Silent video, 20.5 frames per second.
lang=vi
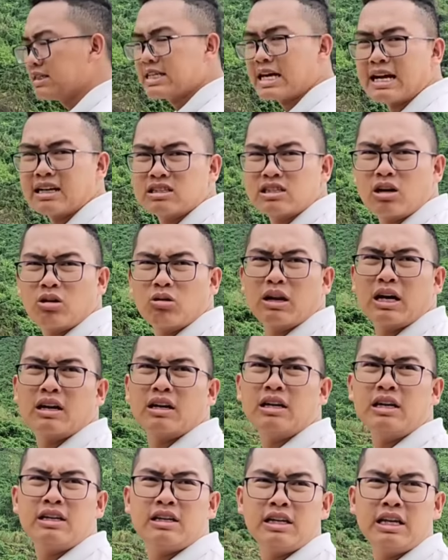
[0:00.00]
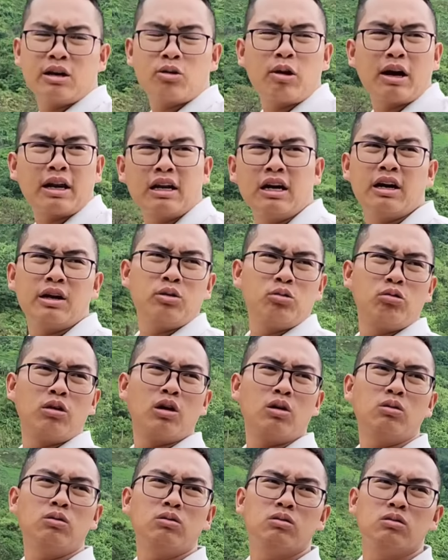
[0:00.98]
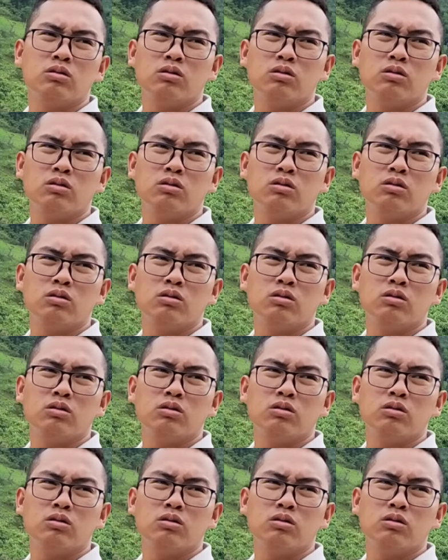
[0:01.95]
sáng xong là đi đi qua đây đúng không